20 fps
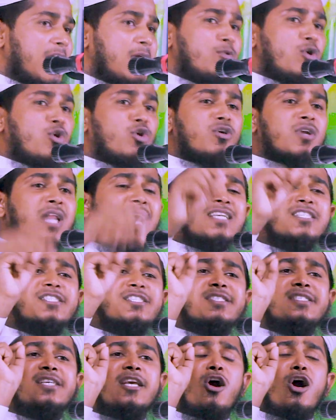এবং
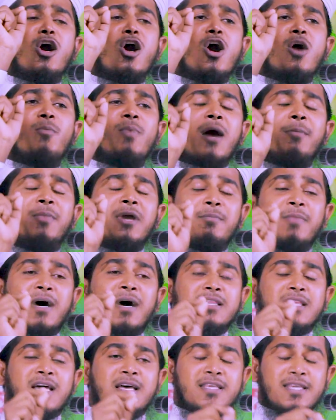রাষ্ট্রীয়ভাবে
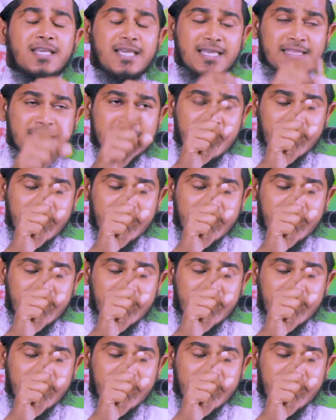বাধা দিয়ে